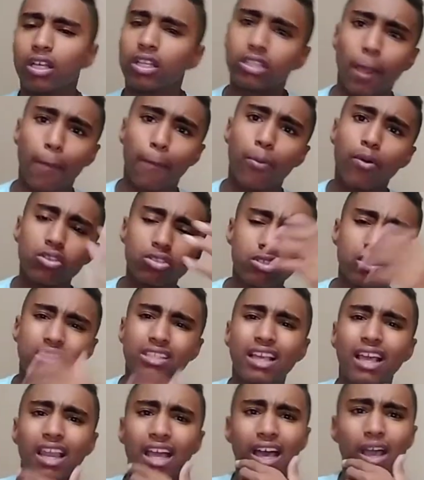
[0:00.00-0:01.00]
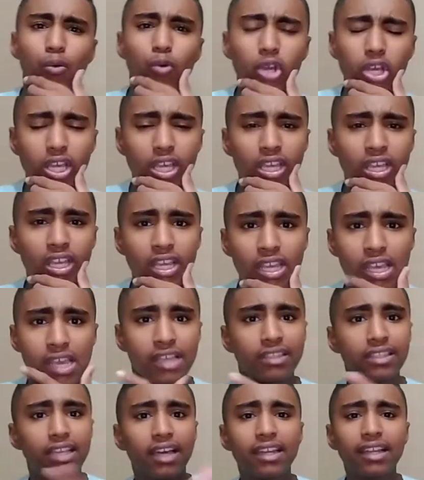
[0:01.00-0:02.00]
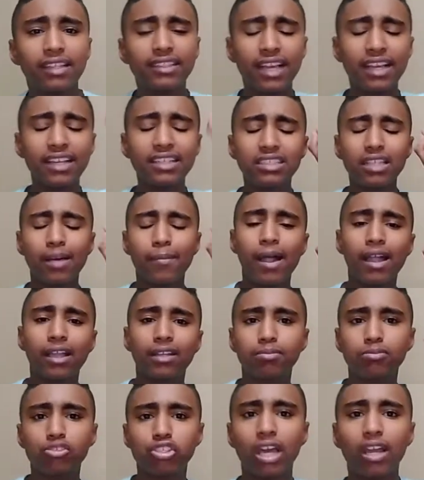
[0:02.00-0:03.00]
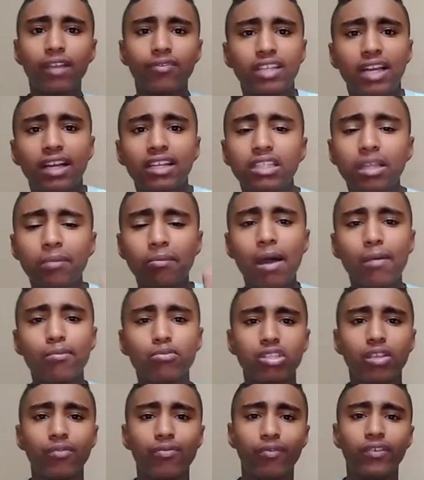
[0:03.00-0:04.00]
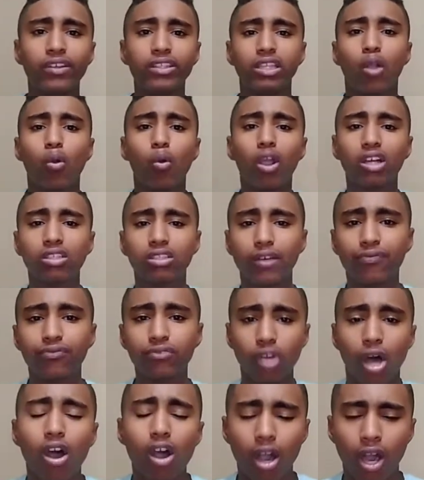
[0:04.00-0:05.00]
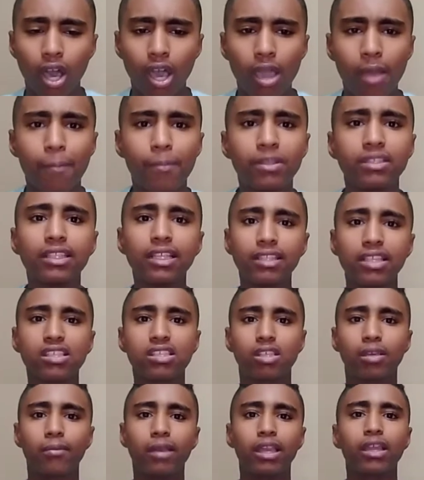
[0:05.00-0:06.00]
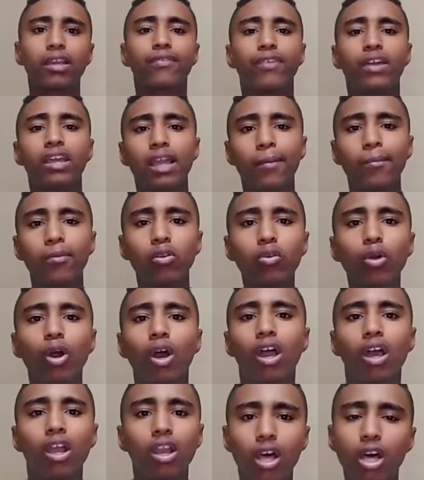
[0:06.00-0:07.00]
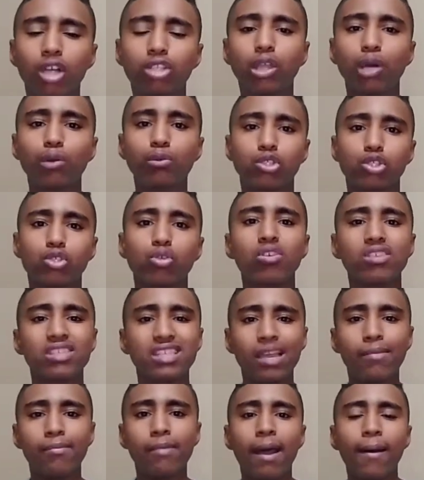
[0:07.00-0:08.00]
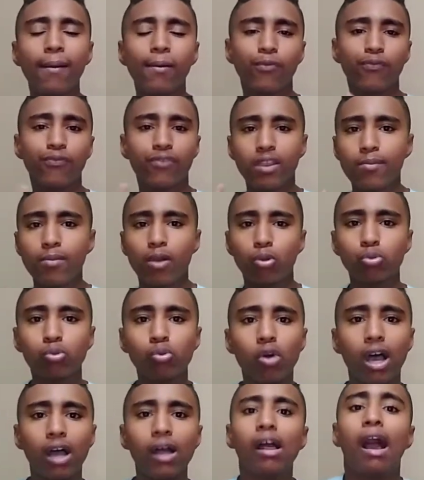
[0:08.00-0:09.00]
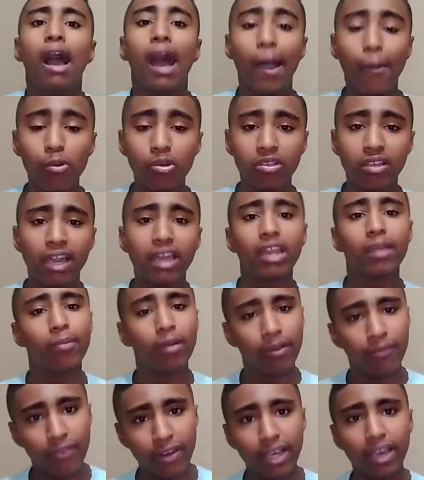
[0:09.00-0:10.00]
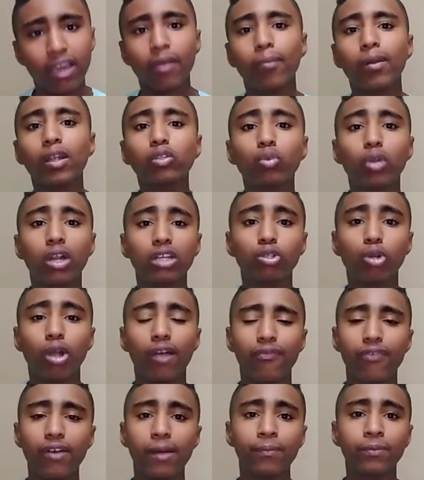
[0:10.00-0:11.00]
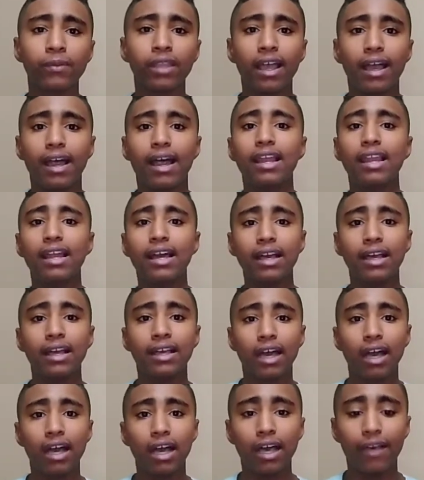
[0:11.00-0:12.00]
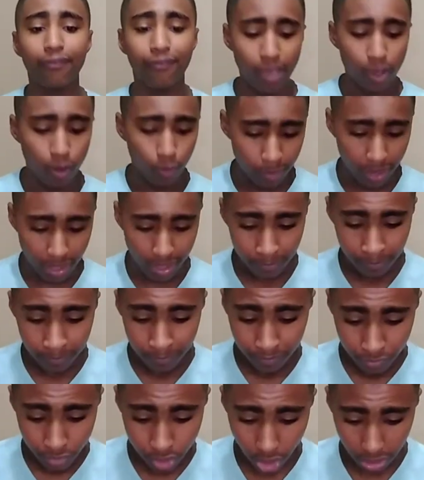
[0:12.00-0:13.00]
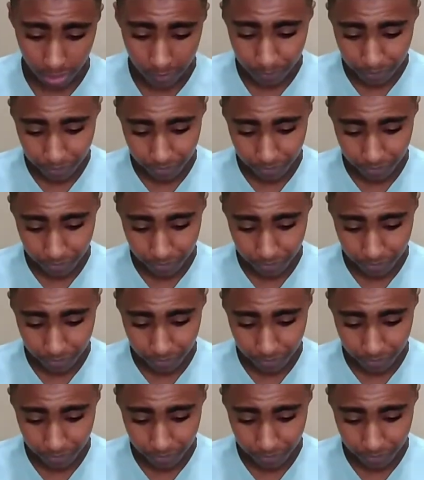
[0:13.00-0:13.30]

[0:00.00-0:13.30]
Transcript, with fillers: طب بص يا لهوي ده احنا تعيدنا معاك مش عارف تعيدنا مع مصطفى فتحي وخطفناه من نادي الزمالك فيعملوا اللقطه والشو زي ما عملوا في موضوع ابو الكارب اللي في الاخر برضو خدوا قفا على قفاهم آه، يعني طيب